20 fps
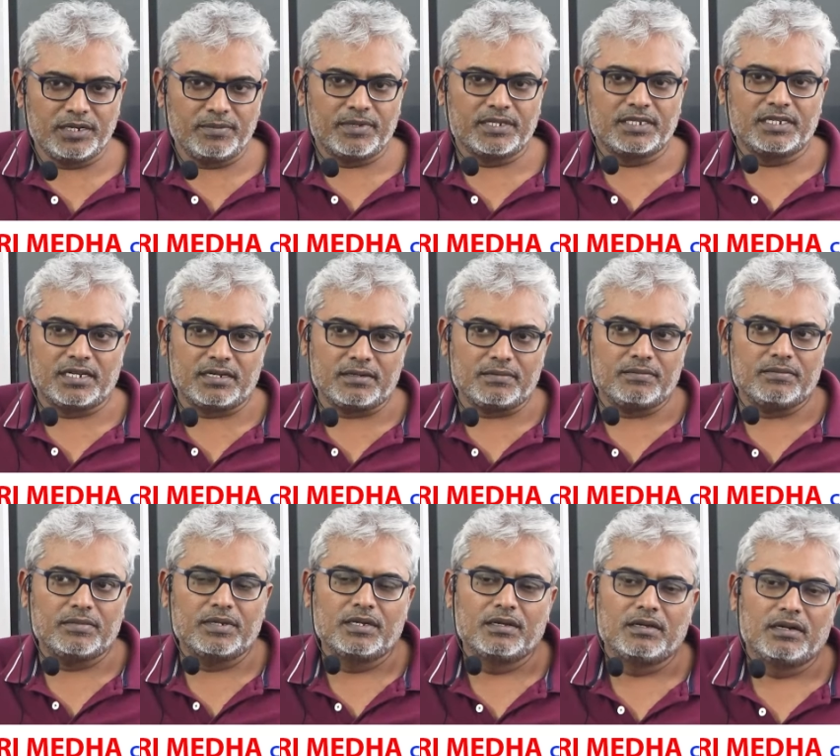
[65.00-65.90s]
ఈ మధ్య
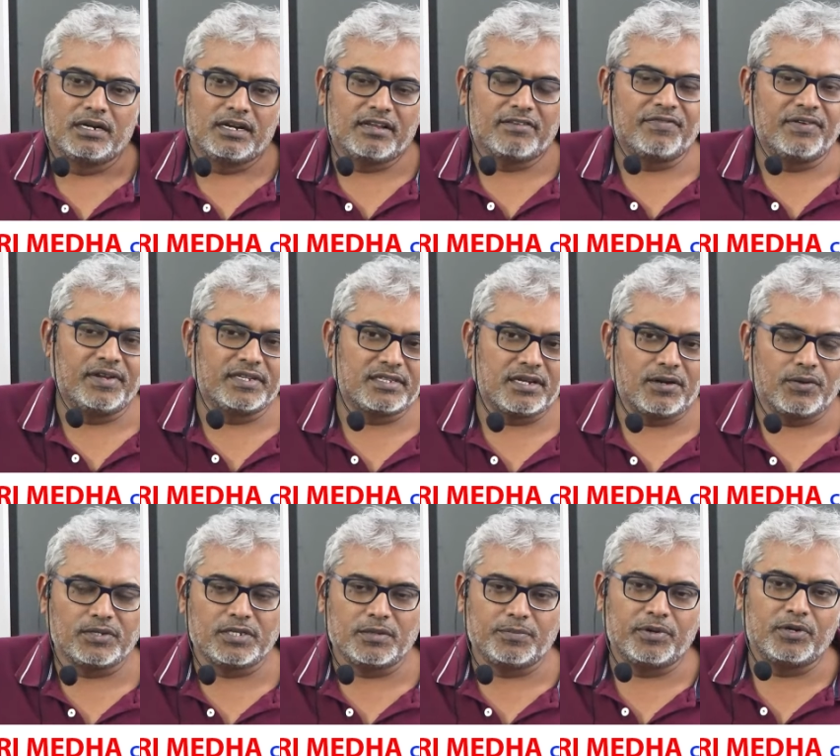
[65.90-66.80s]
టఫ్నెస్
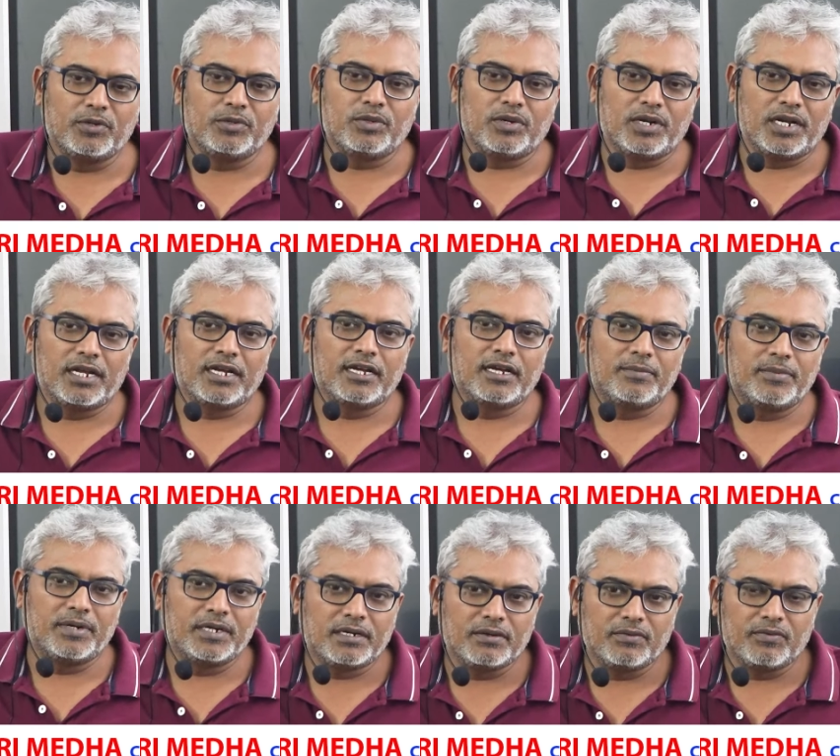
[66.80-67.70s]
లెవెల్స్ పెరుగుతున్నాయి
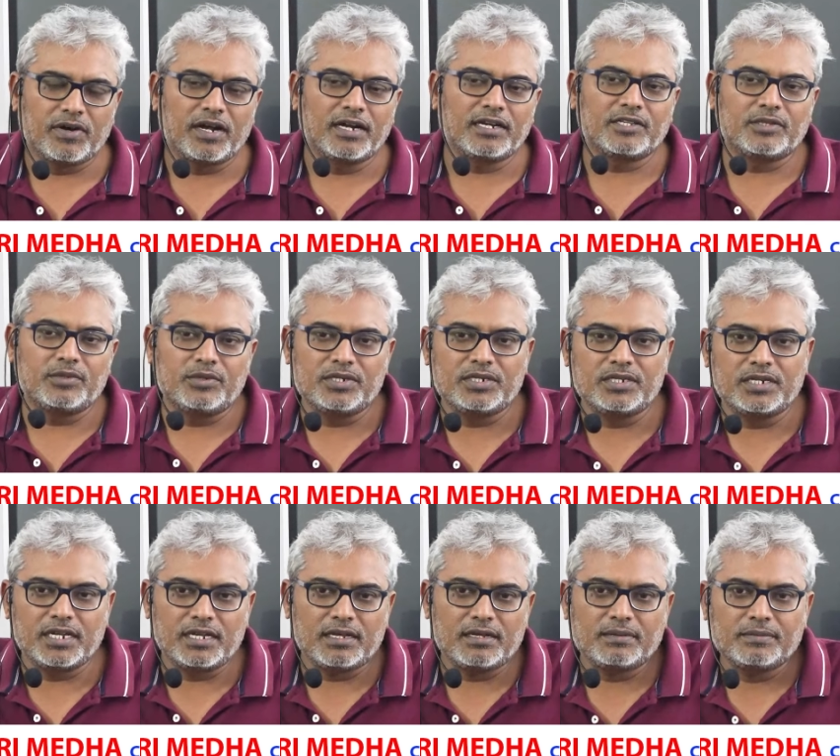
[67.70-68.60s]
కాబట్టి వాటి
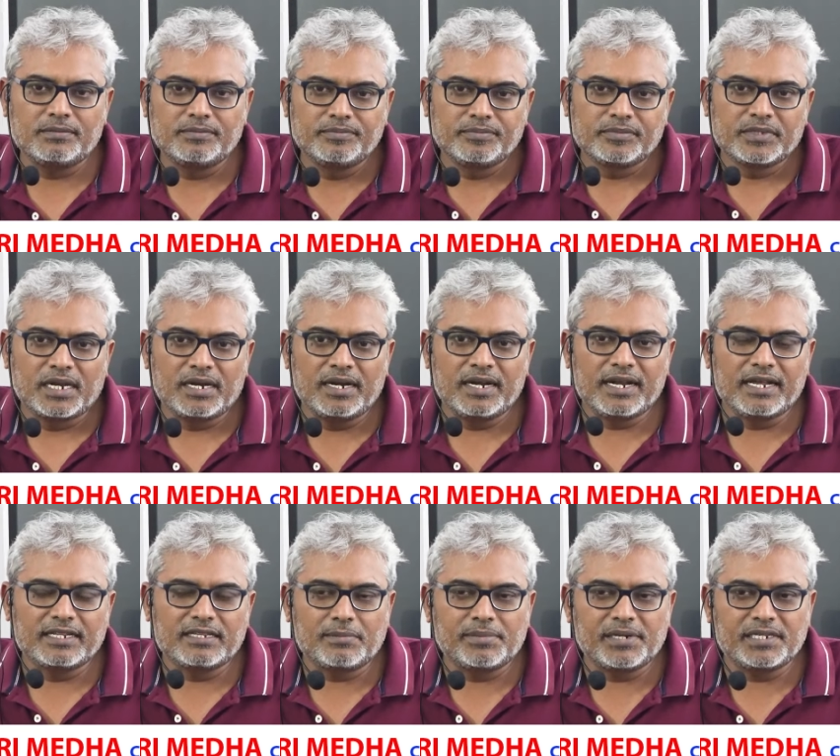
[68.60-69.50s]
దృష్ట్యా అలానే
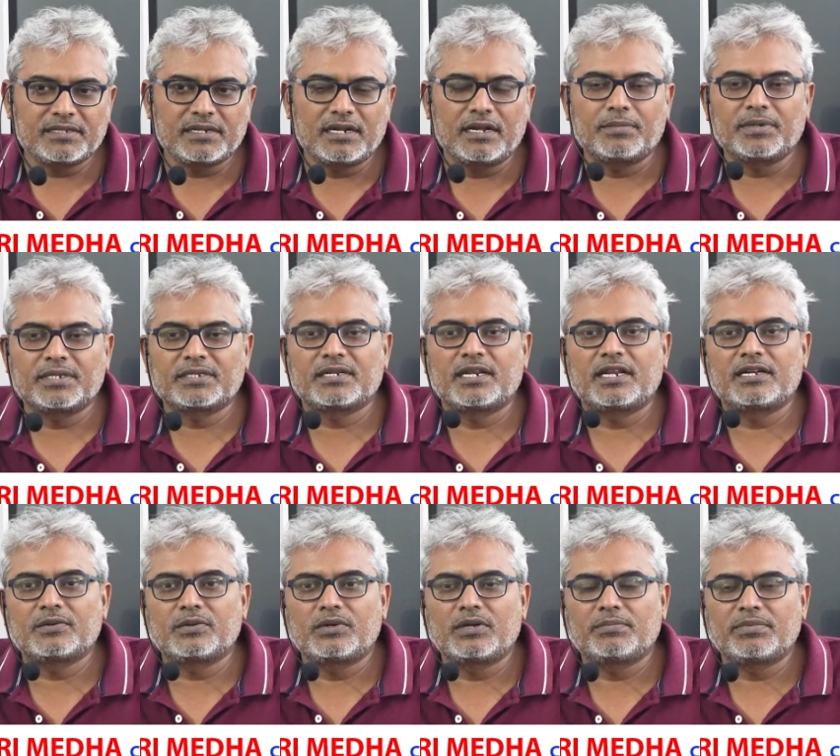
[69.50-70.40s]
గత
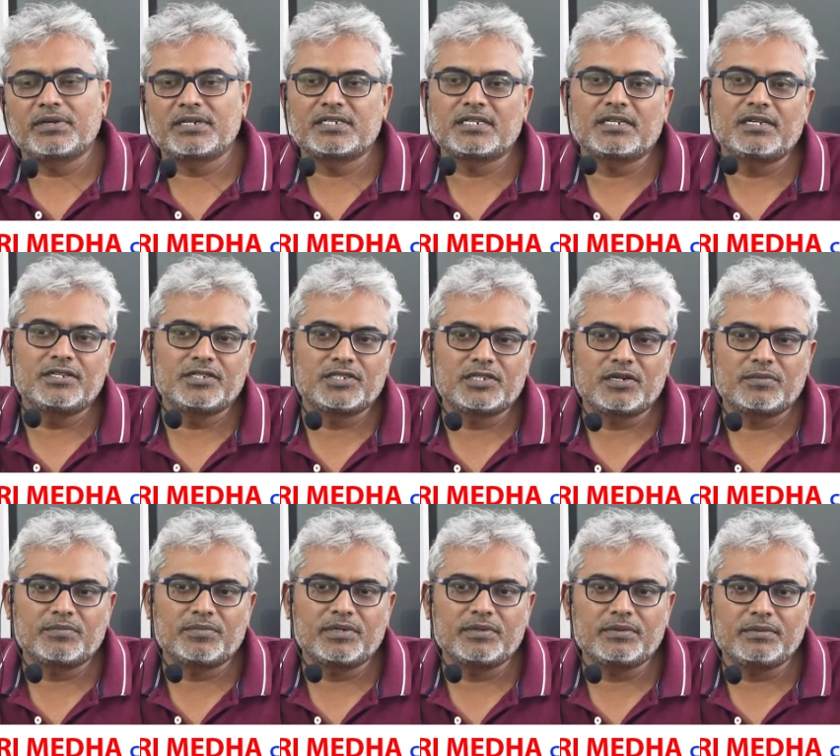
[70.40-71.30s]
ప్రశ్నాపత్రాలను కూడా
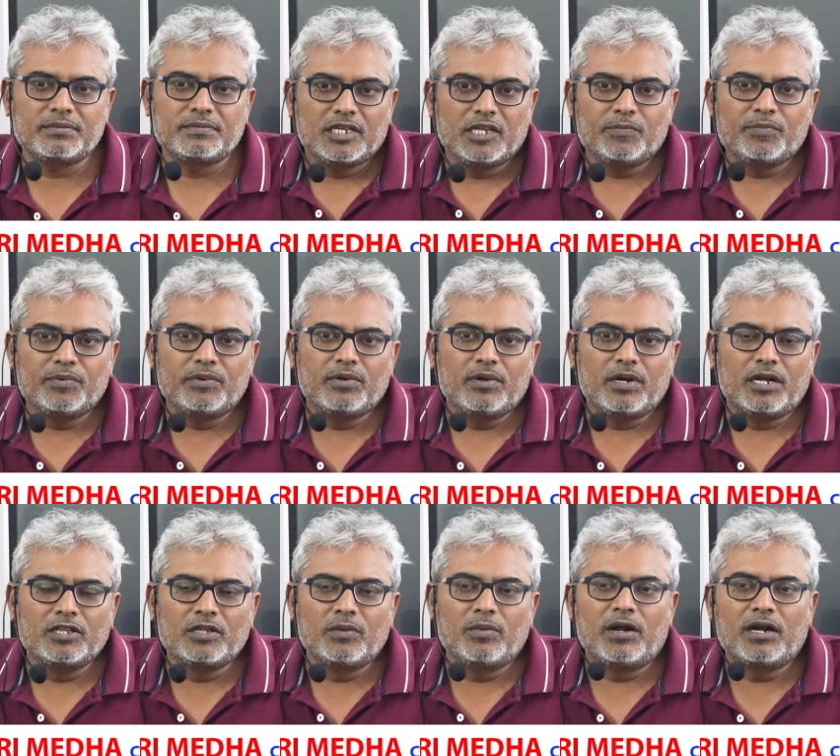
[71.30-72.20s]
పరిశీలించినప్పుడు ఇప్పుడు
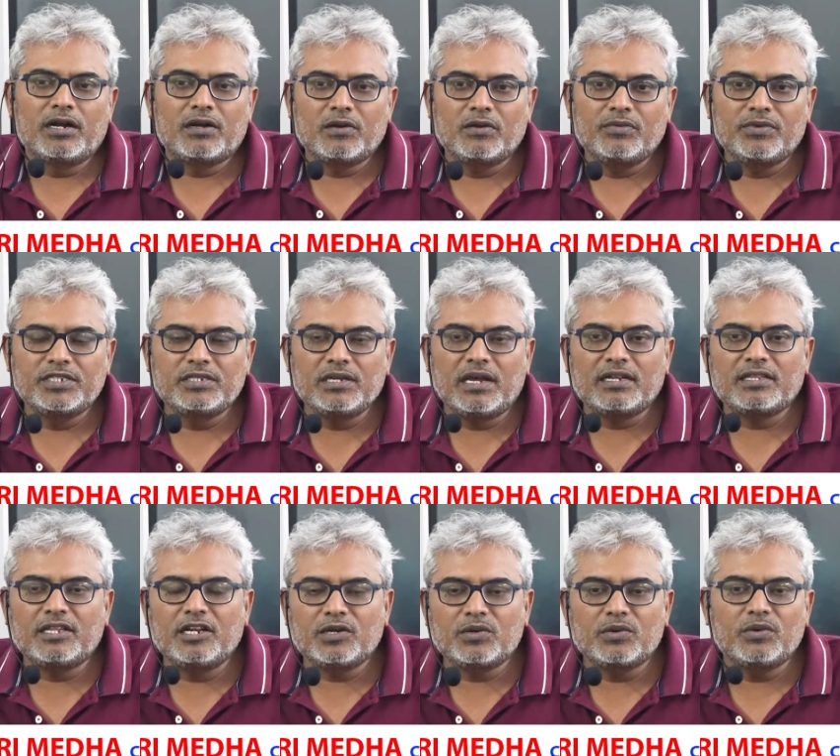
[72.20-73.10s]
అందుబాటులో
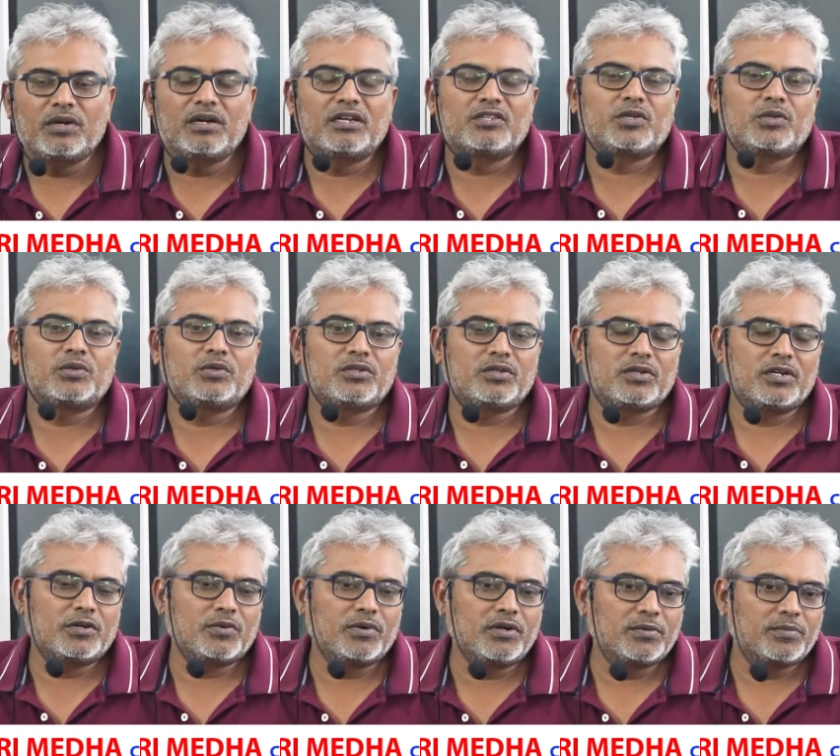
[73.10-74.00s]
విద్యార్థులు ఎక్కువగా
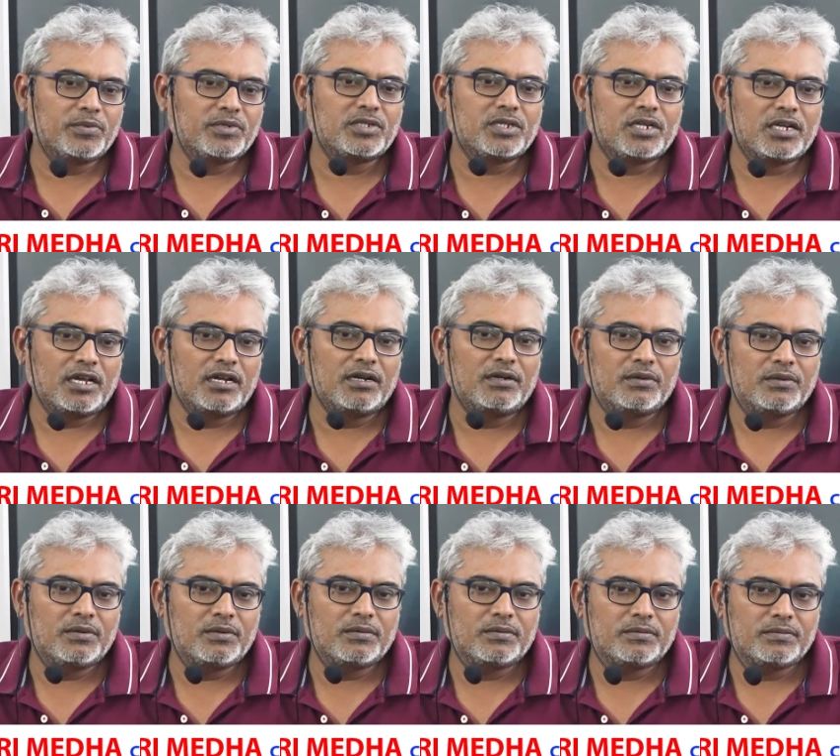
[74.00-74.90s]
చదువుతున్నటువంటి పుస్తకాల్లో